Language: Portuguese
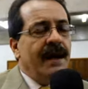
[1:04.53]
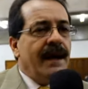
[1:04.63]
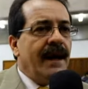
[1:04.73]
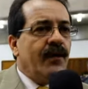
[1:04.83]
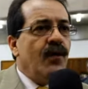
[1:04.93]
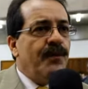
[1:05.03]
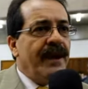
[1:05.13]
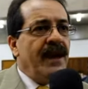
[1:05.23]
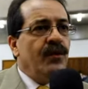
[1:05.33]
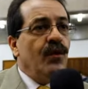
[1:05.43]
é,
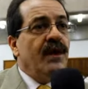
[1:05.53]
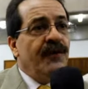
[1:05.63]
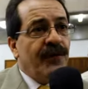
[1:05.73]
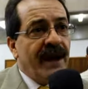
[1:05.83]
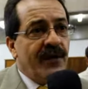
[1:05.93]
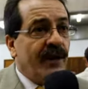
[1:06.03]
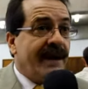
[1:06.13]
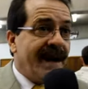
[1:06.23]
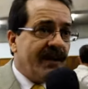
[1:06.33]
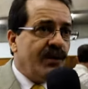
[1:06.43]
cumprindo o que foi
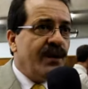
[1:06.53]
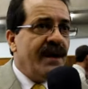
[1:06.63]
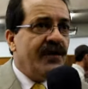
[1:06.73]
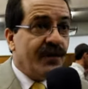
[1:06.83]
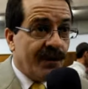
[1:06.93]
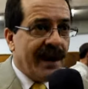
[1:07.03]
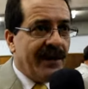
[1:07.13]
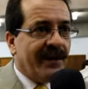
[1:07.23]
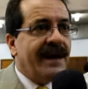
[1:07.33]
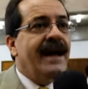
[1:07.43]
acordado no início do
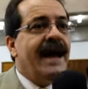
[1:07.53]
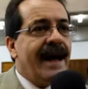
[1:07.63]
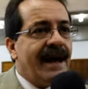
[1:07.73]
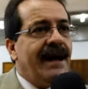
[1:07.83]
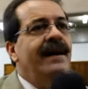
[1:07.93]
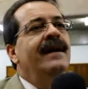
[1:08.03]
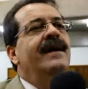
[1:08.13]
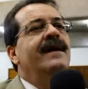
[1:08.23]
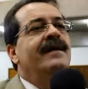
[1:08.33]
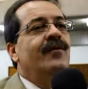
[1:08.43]
ano, que era
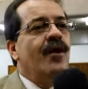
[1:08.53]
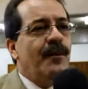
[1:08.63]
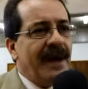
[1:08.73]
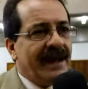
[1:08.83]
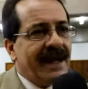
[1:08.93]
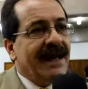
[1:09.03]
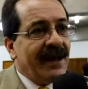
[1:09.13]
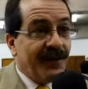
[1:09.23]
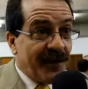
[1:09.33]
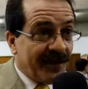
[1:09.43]
completar
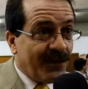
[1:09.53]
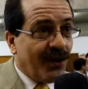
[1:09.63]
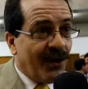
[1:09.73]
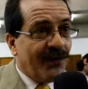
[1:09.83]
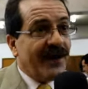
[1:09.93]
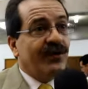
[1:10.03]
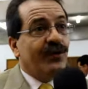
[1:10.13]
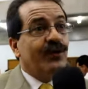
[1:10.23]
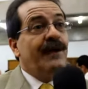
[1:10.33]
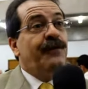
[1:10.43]
até a festa do ovo a
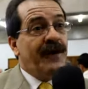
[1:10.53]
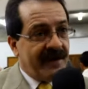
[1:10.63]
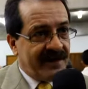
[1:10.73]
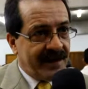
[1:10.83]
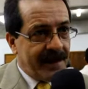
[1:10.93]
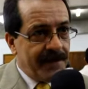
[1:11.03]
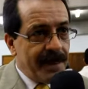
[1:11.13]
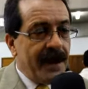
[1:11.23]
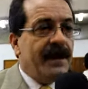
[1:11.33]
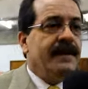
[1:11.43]
estrutura física.
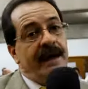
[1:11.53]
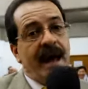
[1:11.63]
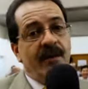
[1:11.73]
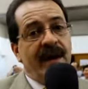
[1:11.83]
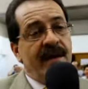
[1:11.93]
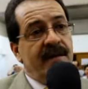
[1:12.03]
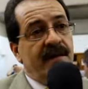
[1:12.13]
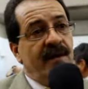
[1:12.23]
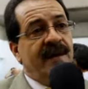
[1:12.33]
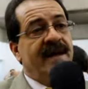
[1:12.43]
Agora
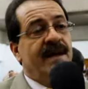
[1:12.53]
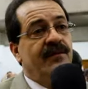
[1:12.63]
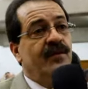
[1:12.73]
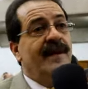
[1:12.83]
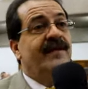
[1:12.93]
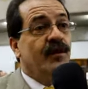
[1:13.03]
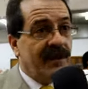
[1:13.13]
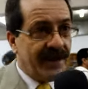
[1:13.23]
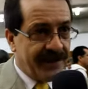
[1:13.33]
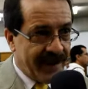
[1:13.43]
nós entramos numa
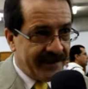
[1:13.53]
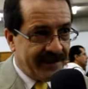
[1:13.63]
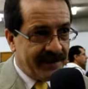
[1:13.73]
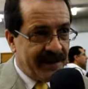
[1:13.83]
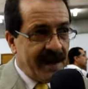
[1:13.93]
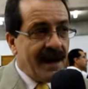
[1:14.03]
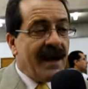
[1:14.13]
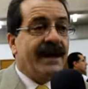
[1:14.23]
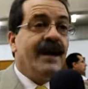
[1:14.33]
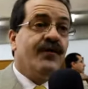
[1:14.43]
segunda fase,
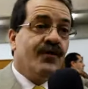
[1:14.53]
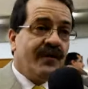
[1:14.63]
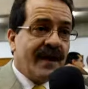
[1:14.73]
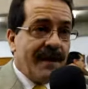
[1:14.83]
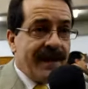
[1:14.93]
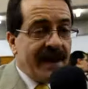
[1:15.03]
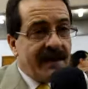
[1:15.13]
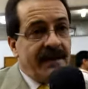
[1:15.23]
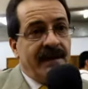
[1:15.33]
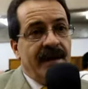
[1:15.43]
que é justamente